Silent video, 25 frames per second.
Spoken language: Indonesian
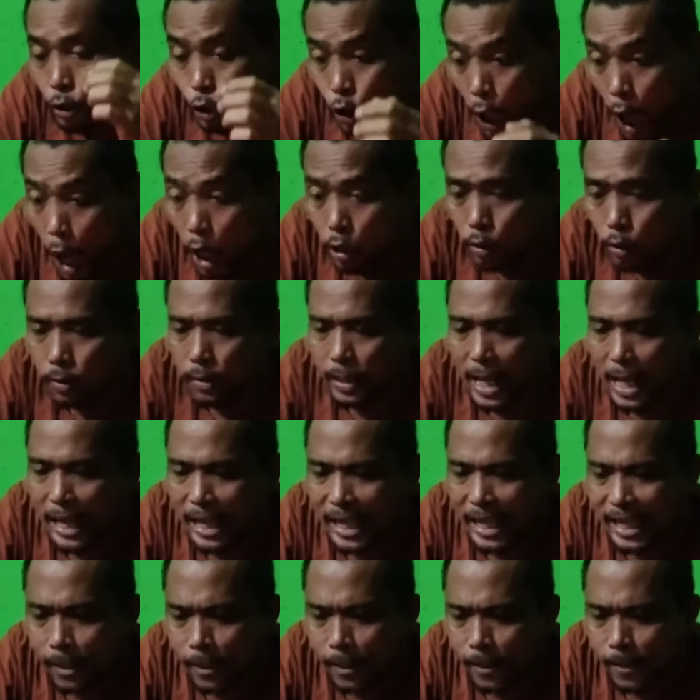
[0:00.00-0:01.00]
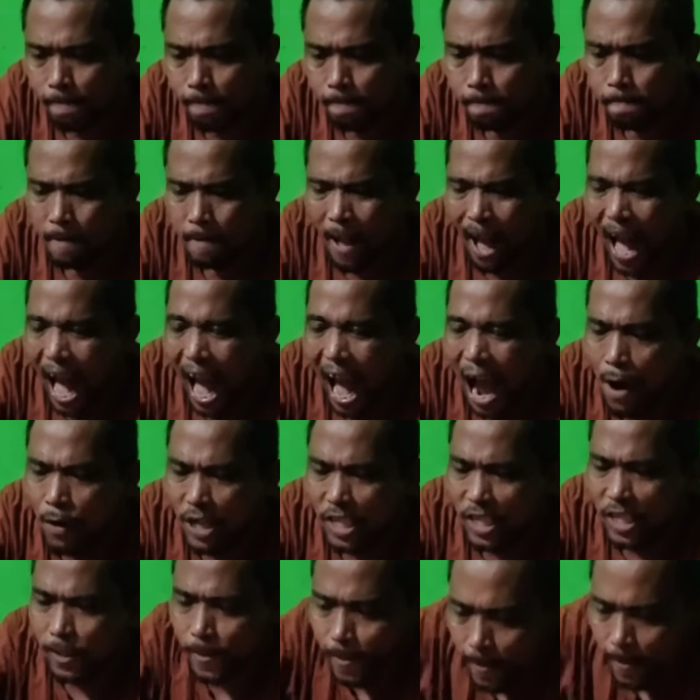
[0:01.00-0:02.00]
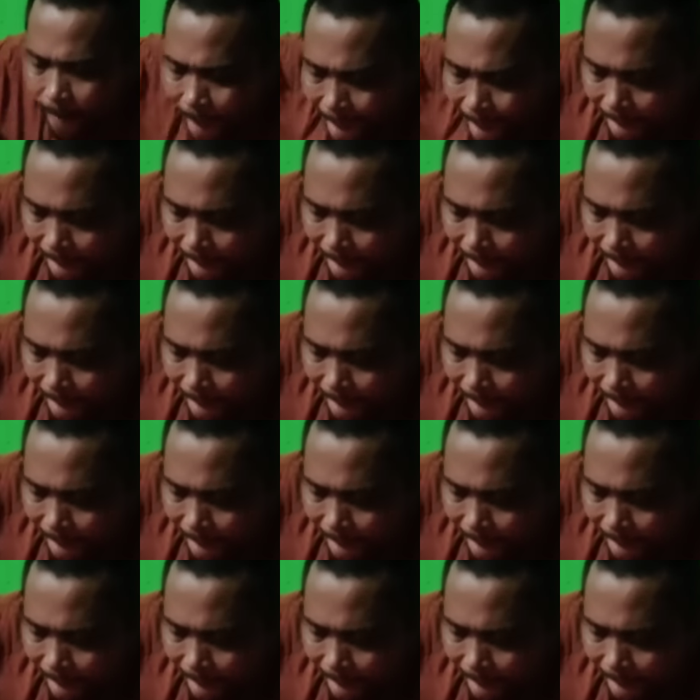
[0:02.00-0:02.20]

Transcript: Trump! Nah gitu. Hmm. Awas kapal